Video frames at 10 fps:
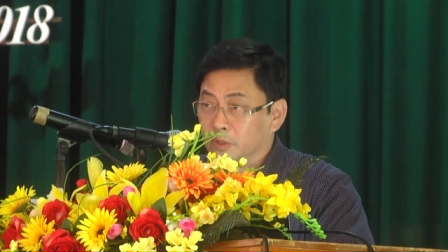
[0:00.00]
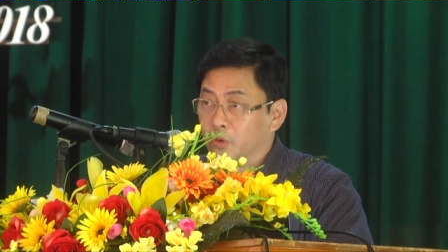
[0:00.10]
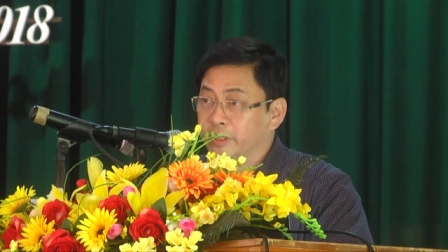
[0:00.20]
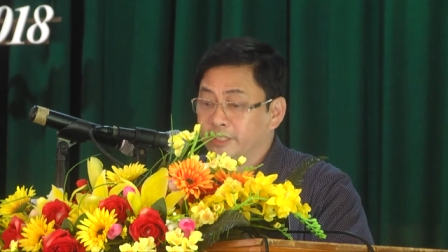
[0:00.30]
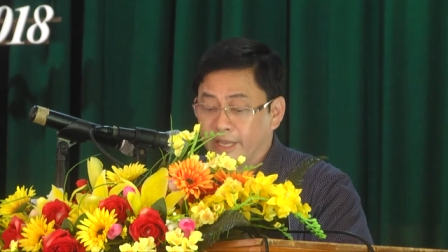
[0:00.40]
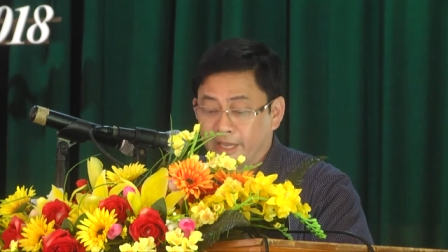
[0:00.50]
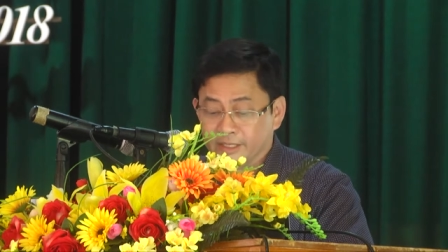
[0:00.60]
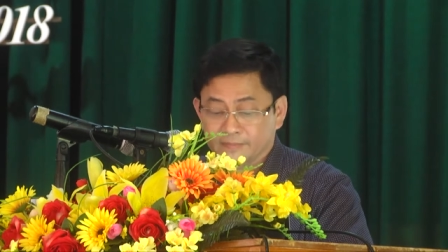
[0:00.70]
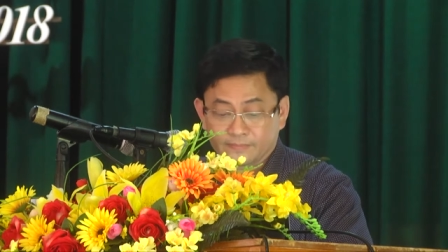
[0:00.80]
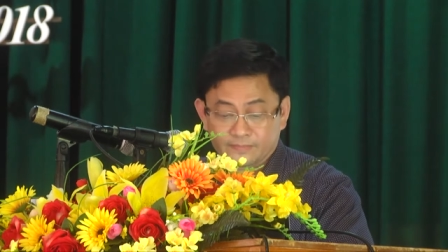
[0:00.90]
USD
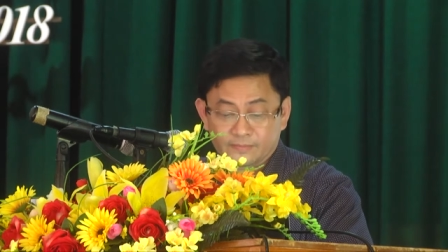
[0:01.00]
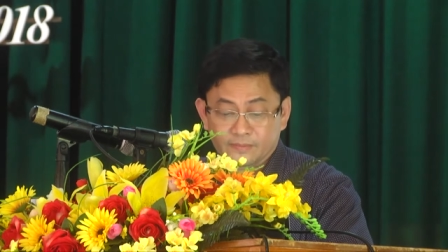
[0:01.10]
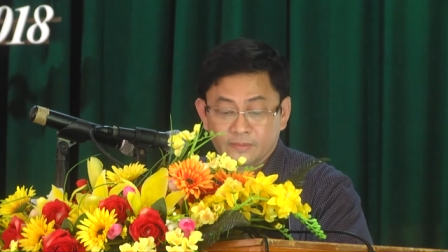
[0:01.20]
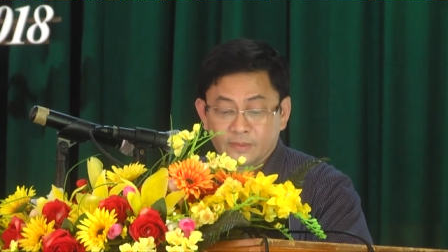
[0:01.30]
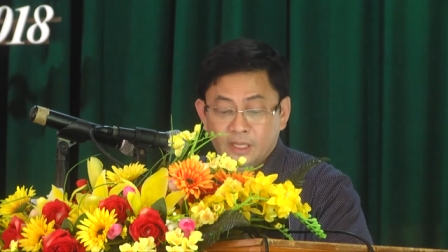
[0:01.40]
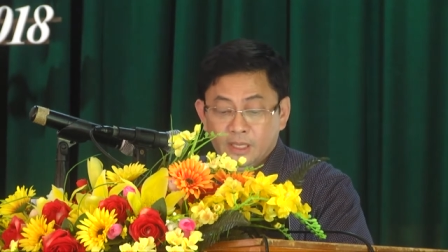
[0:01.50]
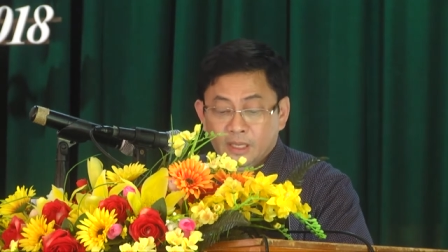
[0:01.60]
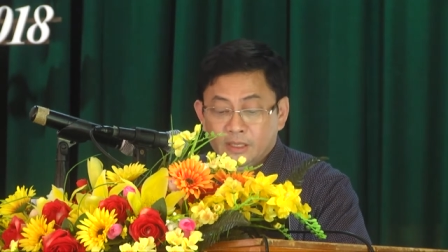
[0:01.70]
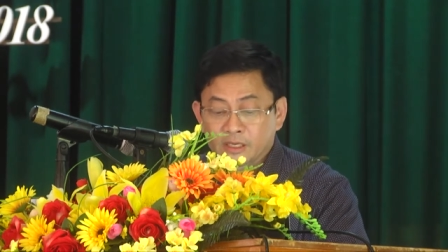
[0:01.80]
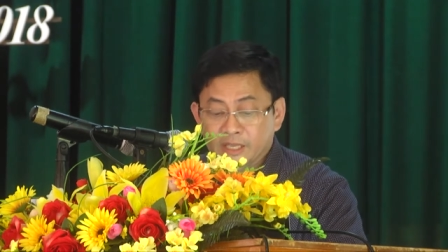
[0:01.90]

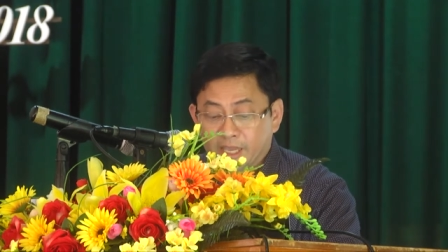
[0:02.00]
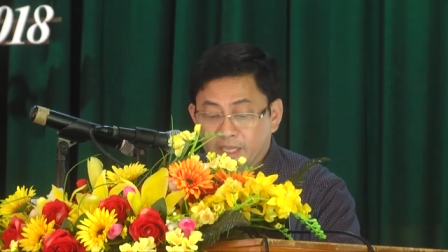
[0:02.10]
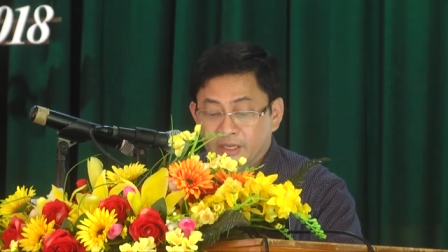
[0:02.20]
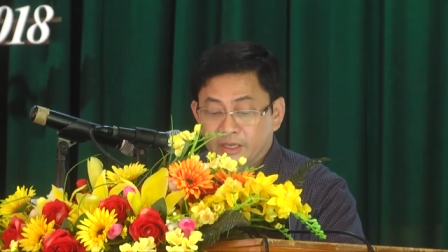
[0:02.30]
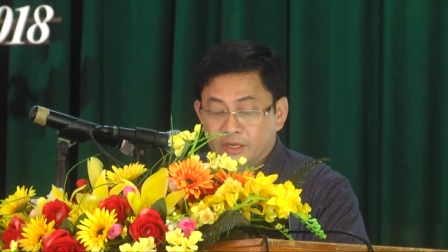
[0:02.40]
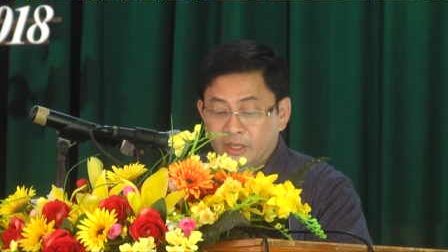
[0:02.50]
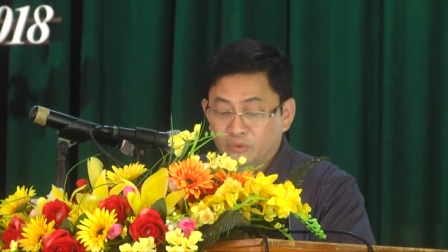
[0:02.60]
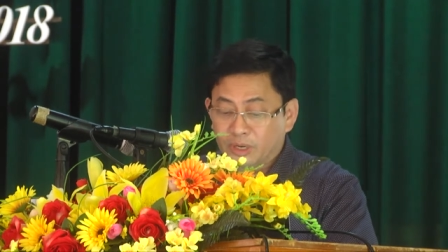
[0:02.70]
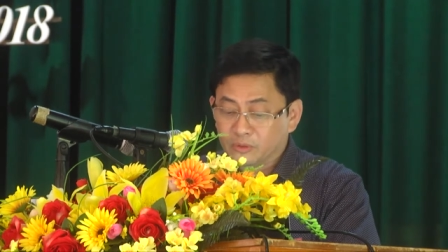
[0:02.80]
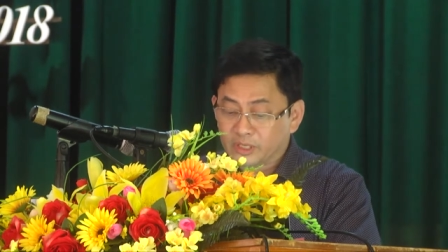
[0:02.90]
như vậy nếu
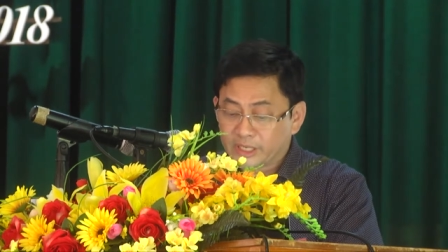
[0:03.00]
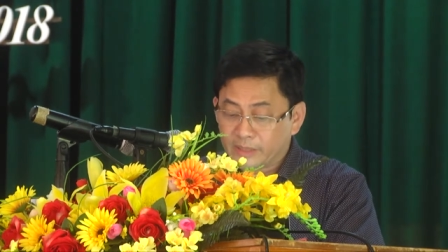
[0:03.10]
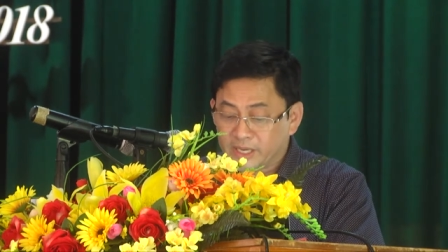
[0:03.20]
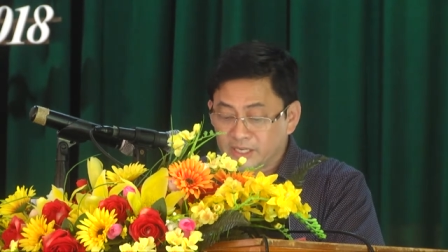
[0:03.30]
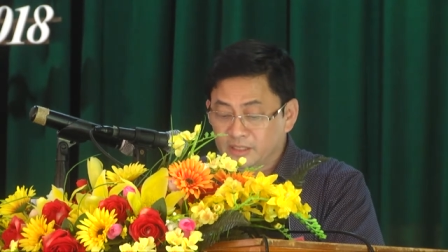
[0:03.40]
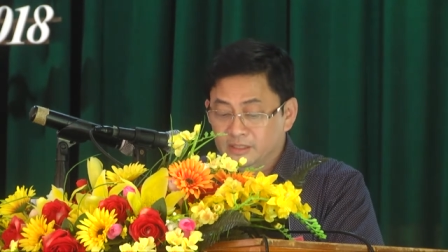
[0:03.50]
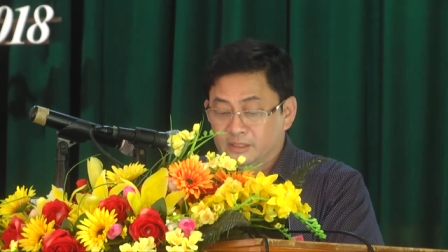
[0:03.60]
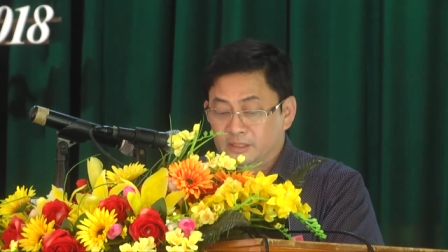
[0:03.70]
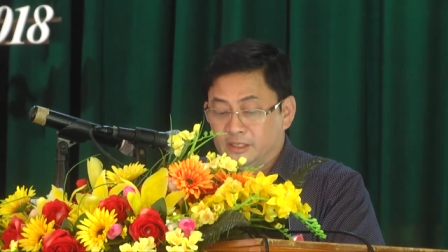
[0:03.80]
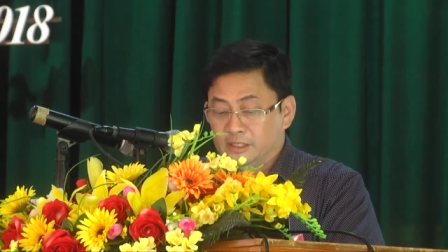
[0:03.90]
đầu tư chế biến
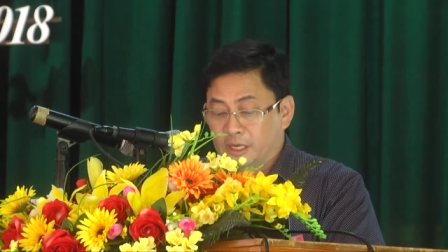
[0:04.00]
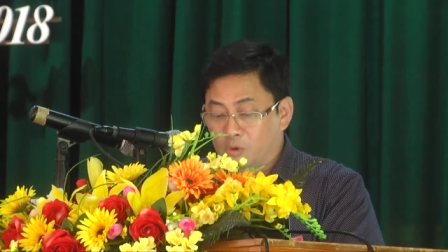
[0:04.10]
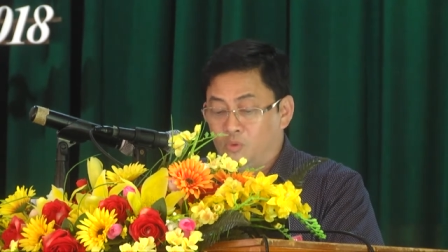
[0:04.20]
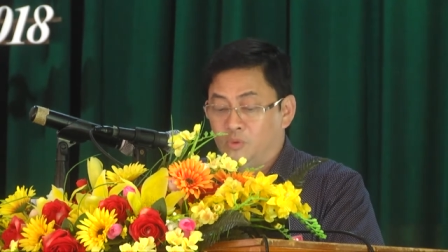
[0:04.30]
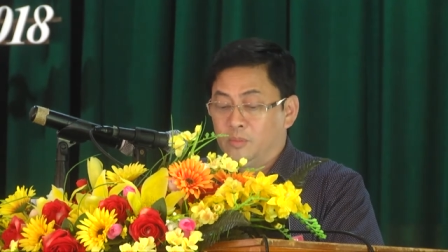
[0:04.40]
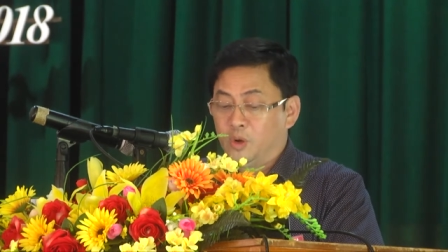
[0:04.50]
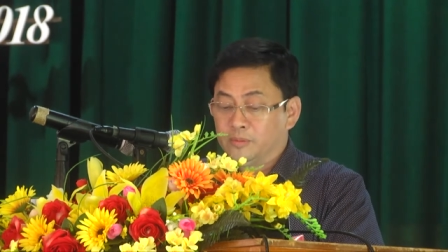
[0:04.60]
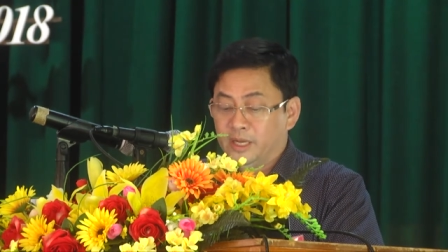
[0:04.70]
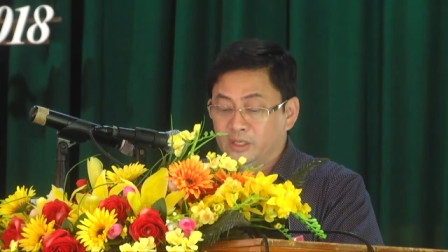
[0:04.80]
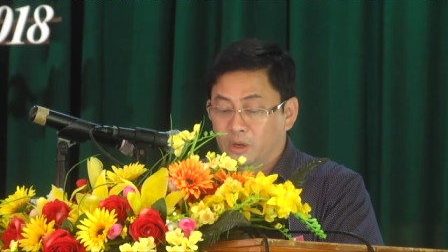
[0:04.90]
sau
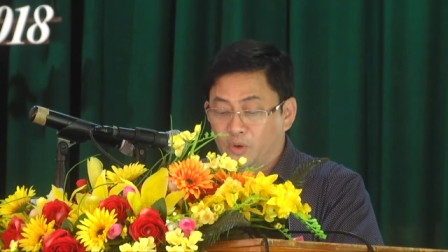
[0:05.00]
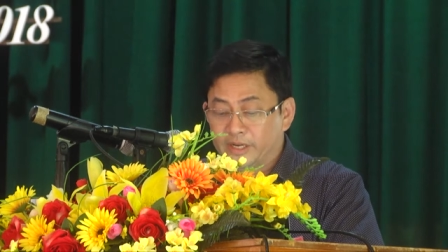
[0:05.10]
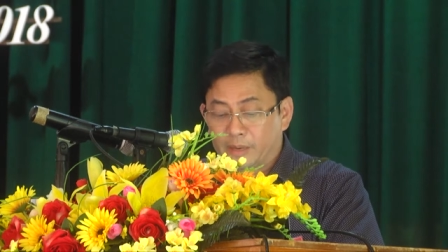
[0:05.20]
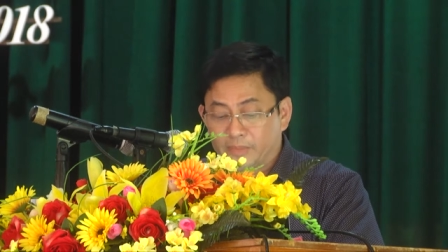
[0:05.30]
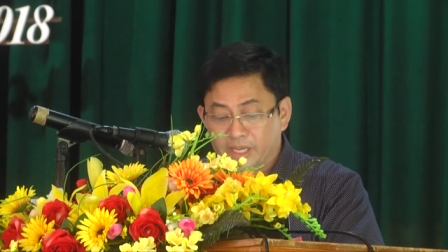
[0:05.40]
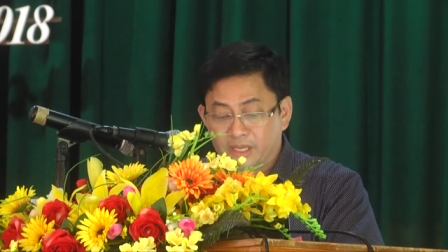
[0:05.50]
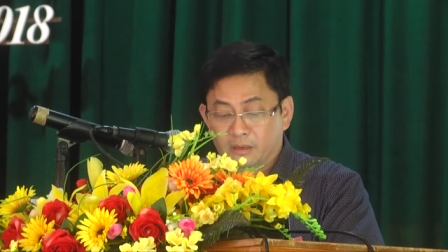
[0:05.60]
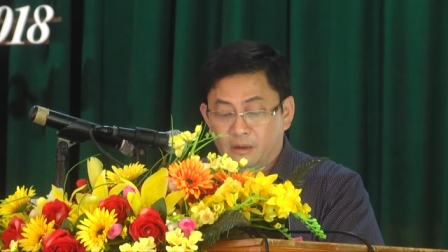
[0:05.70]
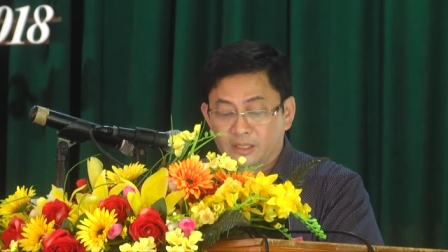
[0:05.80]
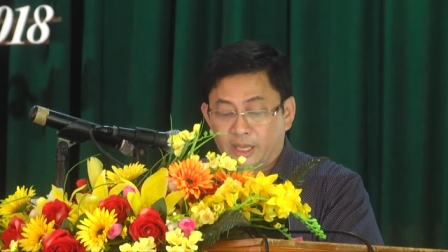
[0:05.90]
một tấn dầu quế trà my
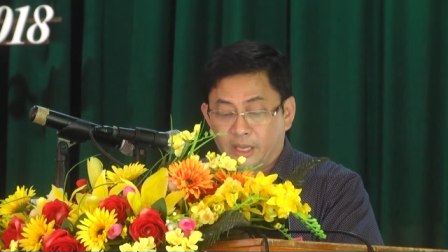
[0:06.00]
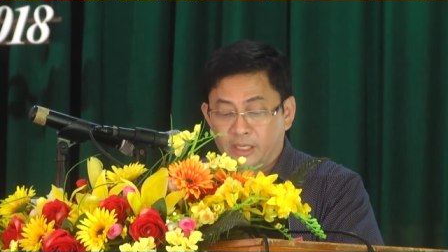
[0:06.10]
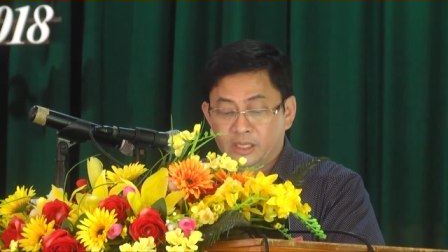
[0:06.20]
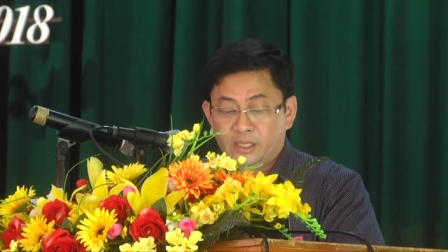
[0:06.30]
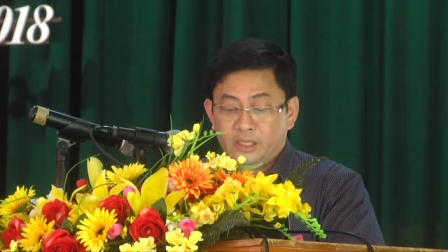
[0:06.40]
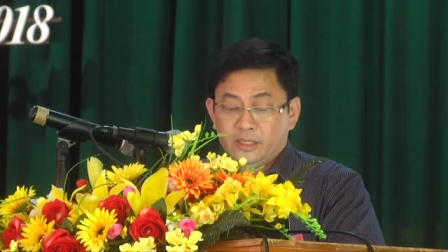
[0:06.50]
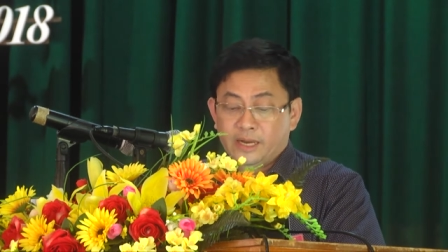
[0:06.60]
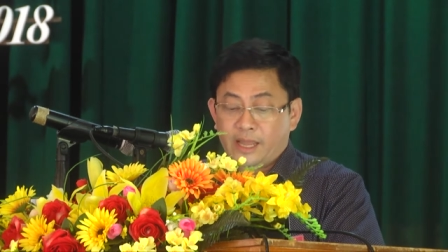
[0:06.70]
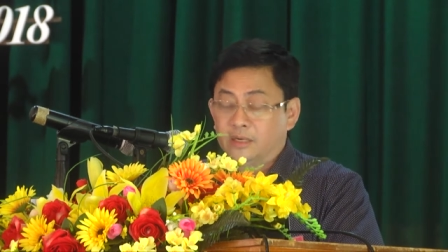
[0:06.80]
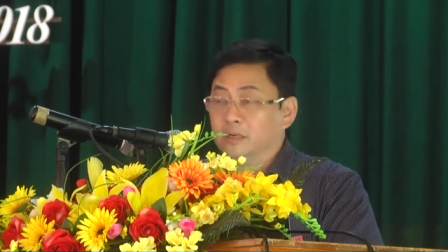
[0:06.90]
có thể
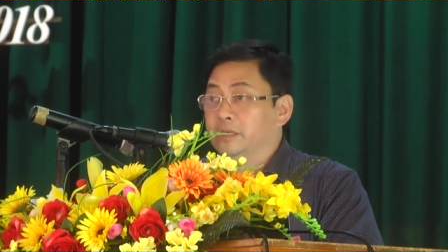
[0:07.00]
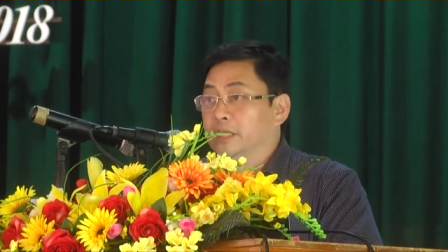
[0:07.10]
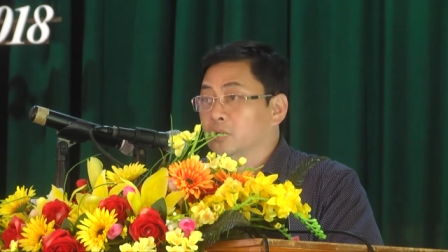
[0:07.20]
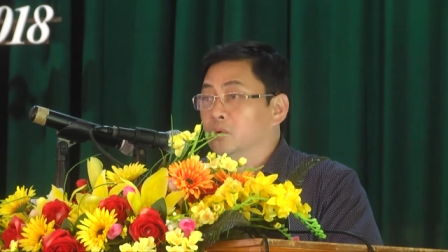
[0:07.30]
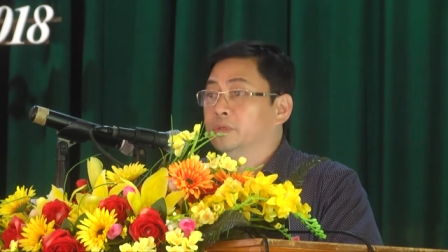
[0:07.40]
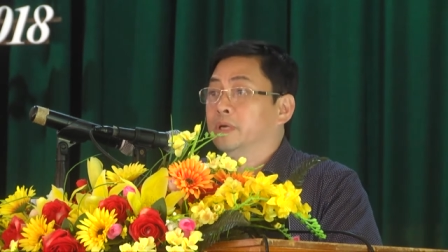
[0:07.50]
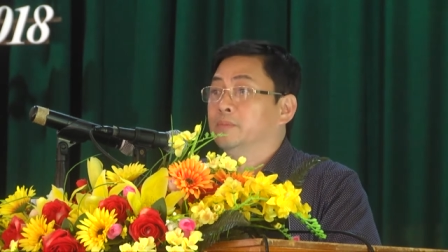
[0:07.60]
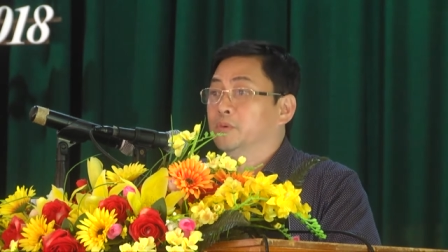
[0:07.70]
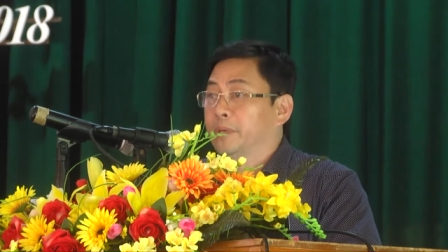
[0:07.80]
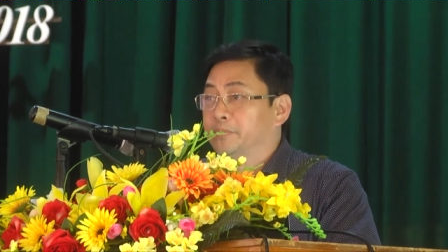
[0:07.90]
đạt được doanh thu trên
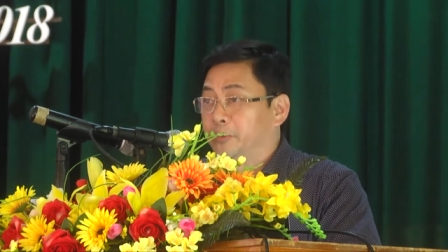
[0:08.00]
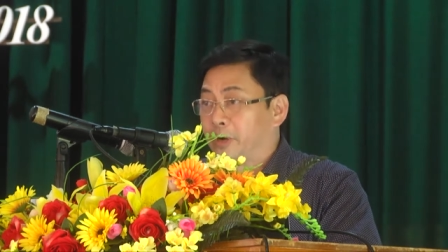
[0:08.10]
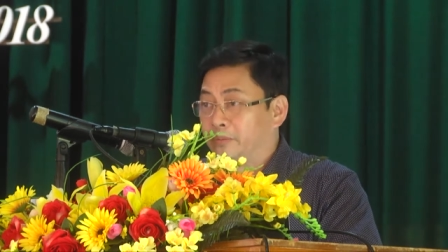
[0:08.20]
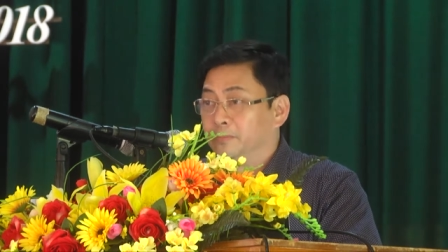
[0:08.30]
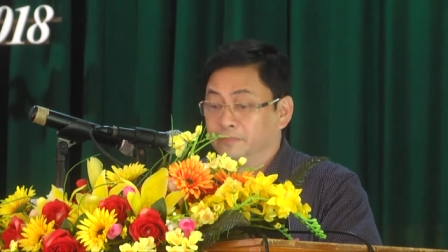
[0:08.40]
100 triệu đồng